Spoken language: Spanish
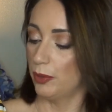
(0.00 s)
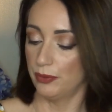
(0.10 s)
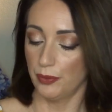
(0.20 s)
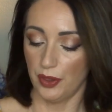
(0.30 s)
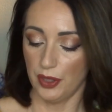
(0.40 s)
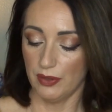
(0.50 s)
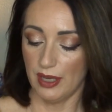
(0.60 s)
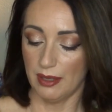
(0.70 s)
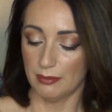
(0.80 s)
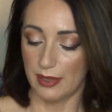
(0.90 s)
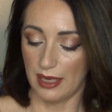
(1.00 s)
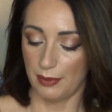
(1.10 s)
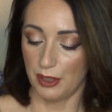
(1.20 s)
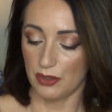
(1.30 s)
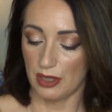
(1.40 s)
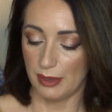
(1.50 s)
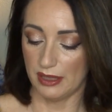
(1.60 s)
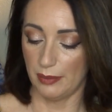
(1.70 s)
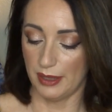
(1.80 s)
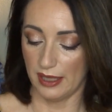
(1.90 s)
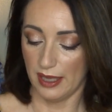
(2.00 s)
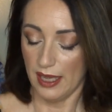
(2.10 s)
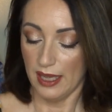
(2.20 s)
pues funciona maravillosamente bien.